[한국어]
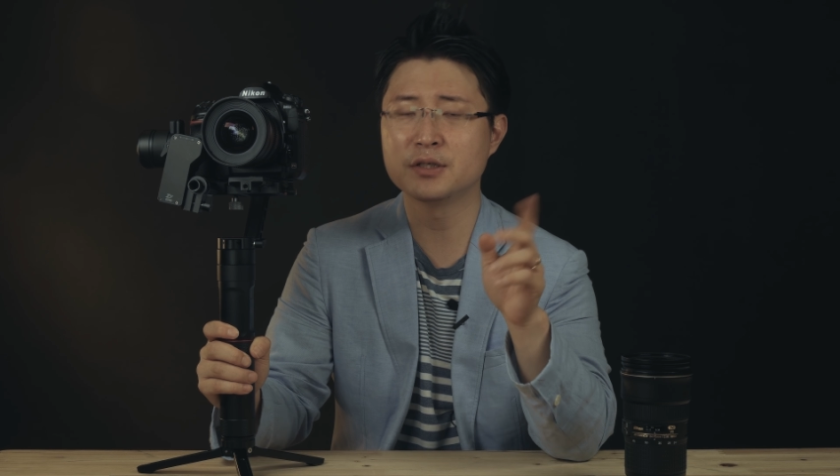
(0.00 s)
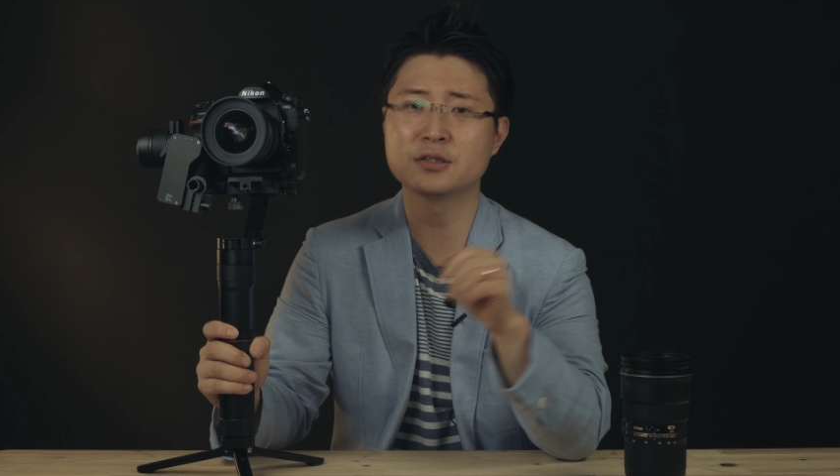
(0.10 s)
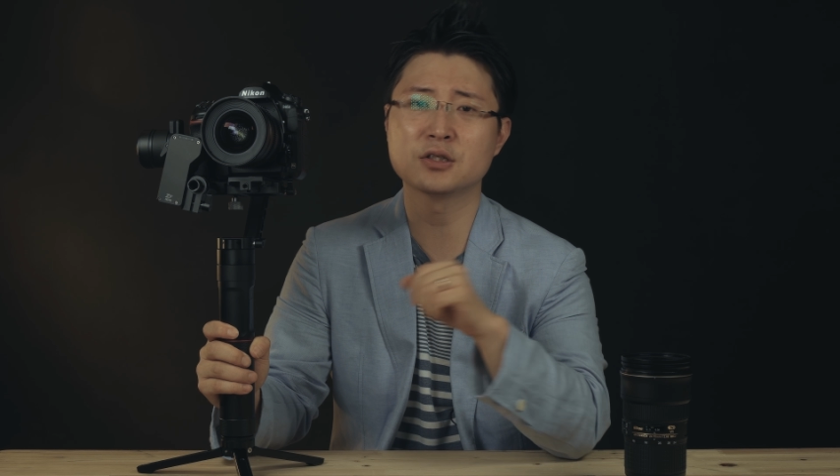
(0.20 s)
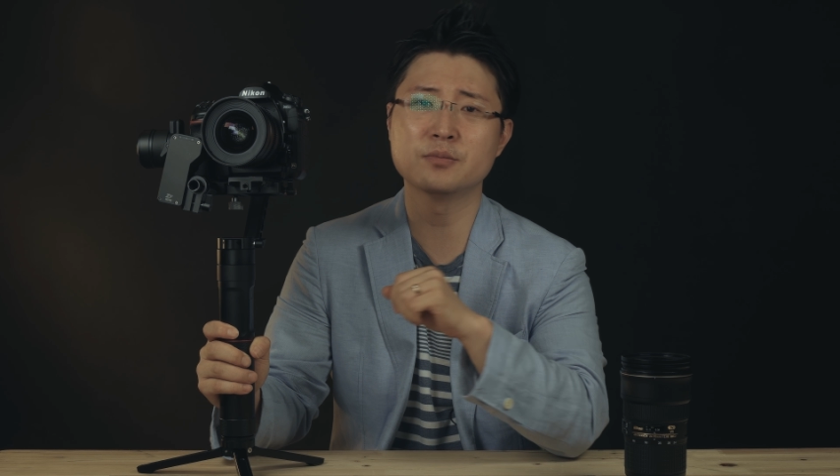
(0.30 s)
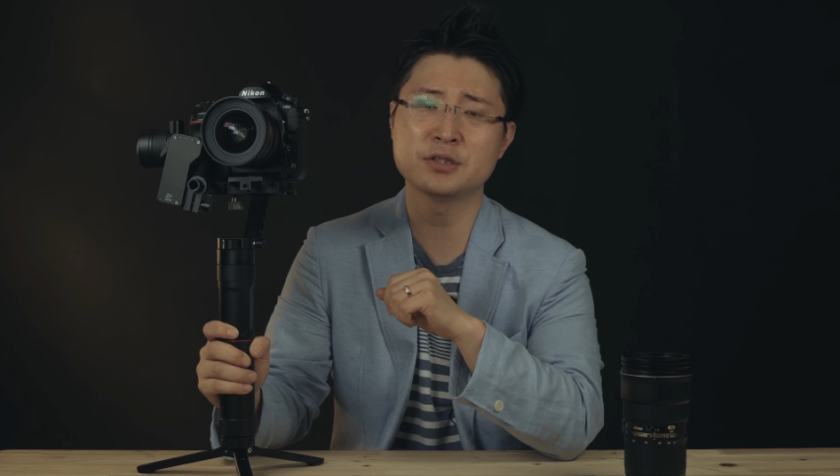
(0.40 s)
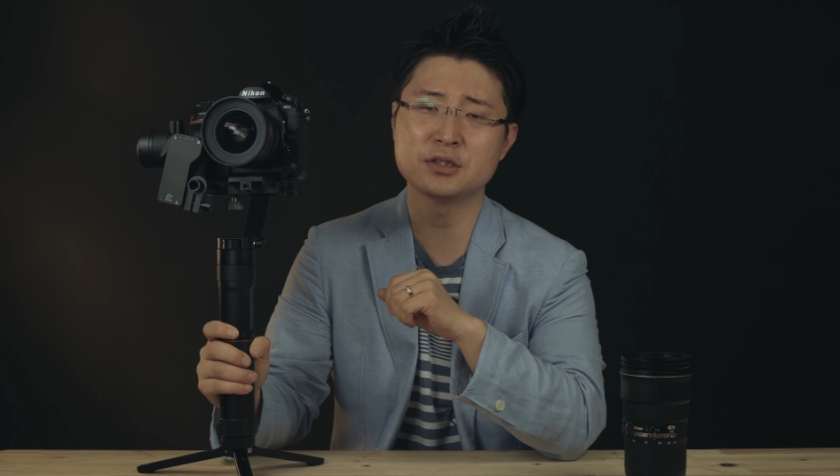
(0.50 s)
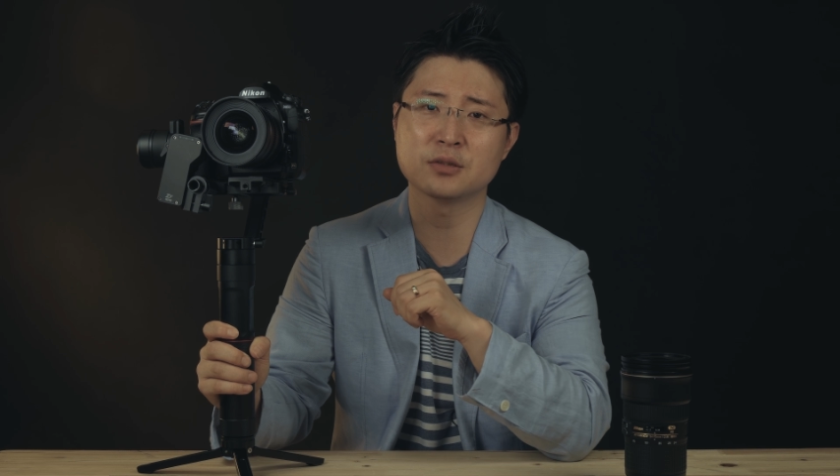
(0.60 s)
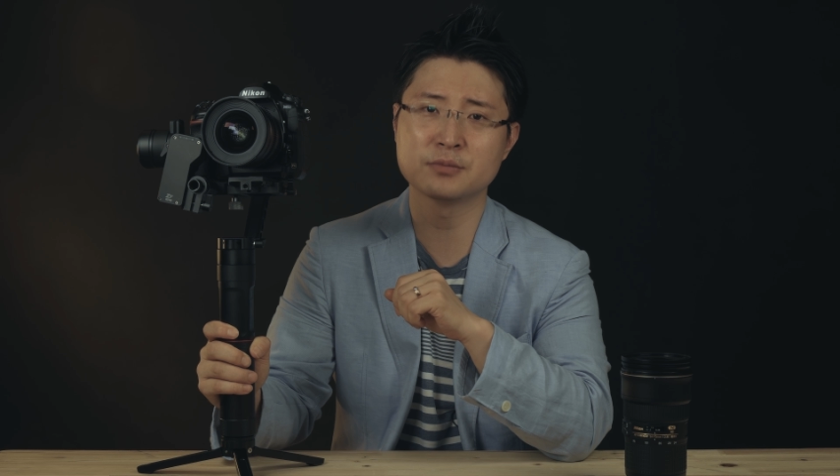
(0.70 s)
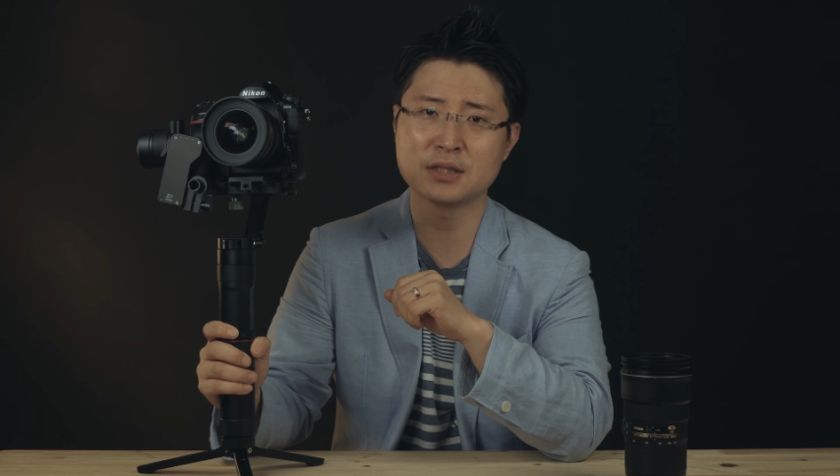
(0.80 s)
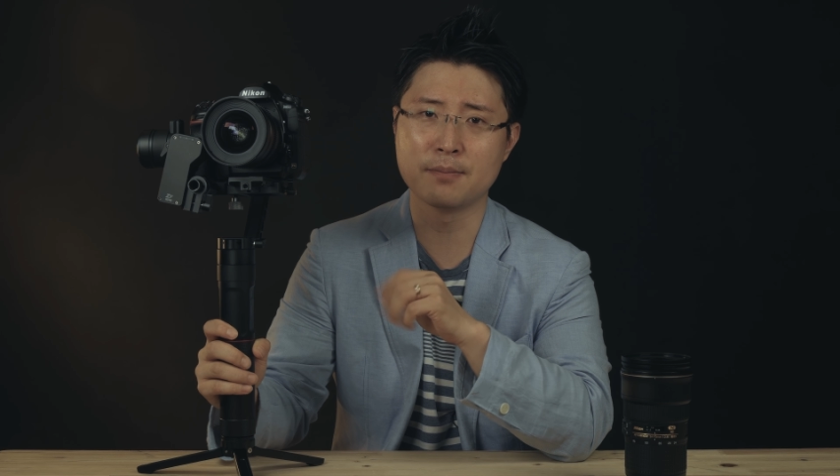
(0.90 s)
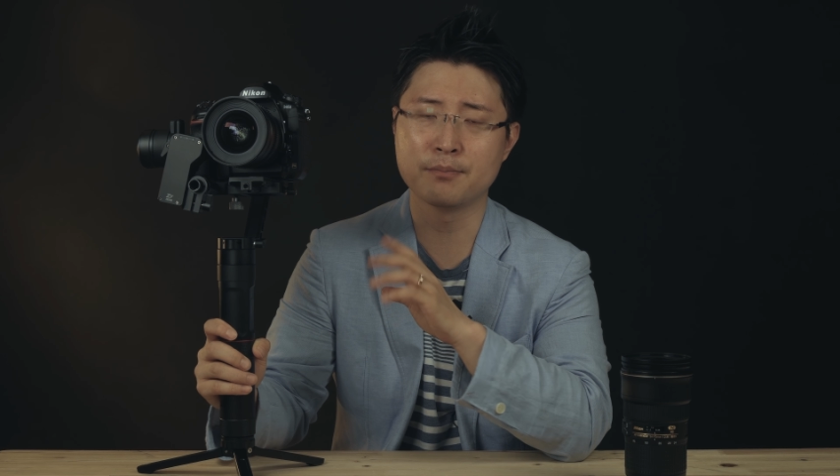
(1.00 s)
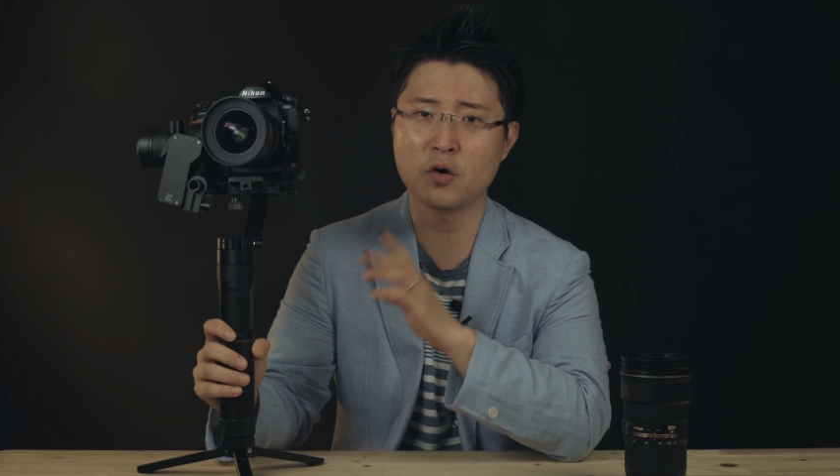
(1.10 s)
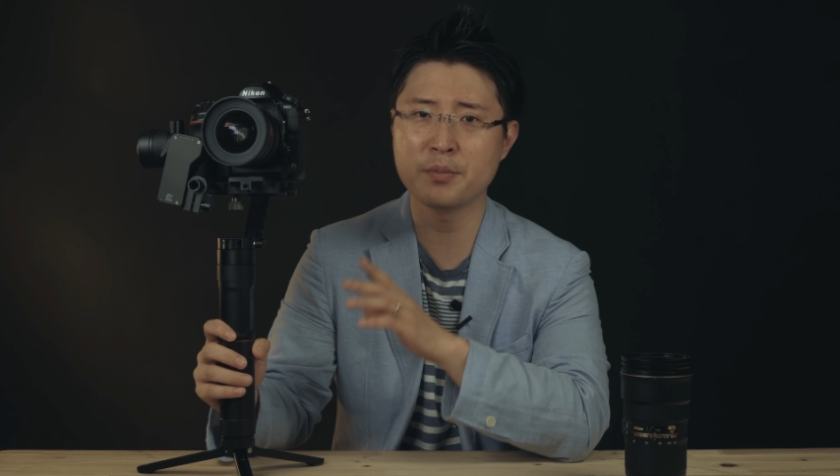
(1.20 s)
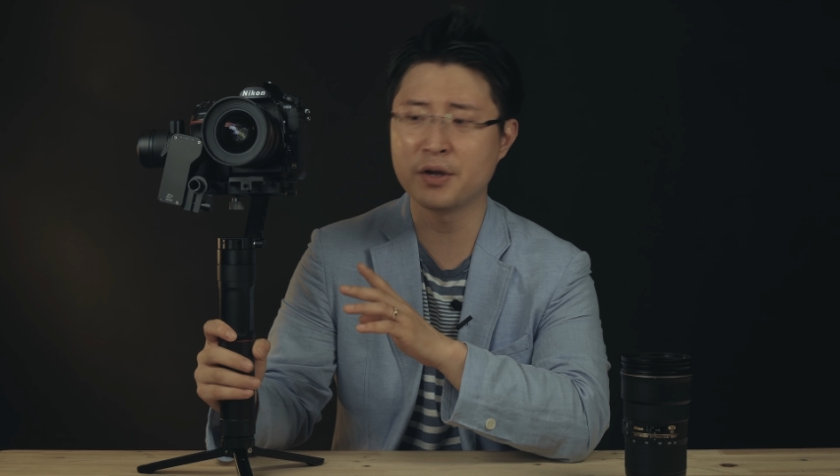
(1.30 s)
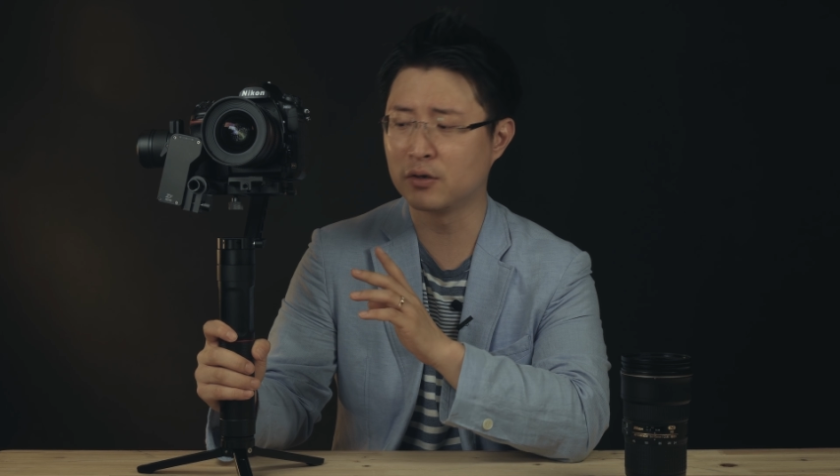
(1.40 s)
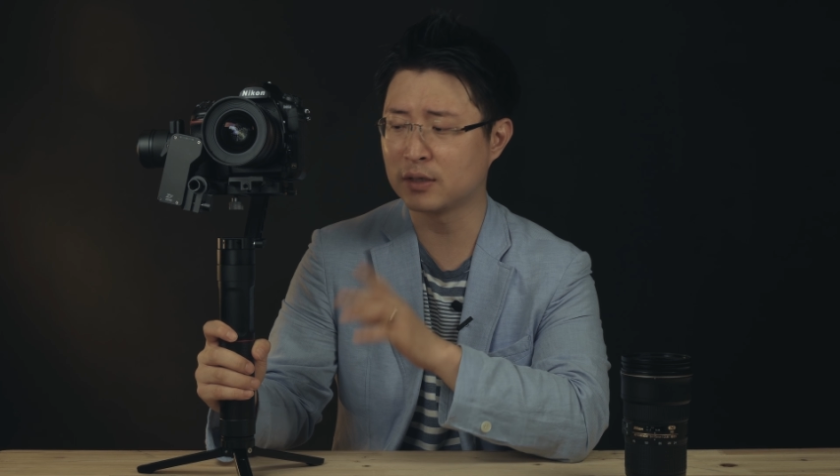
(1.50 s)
1.7.3 펌웨어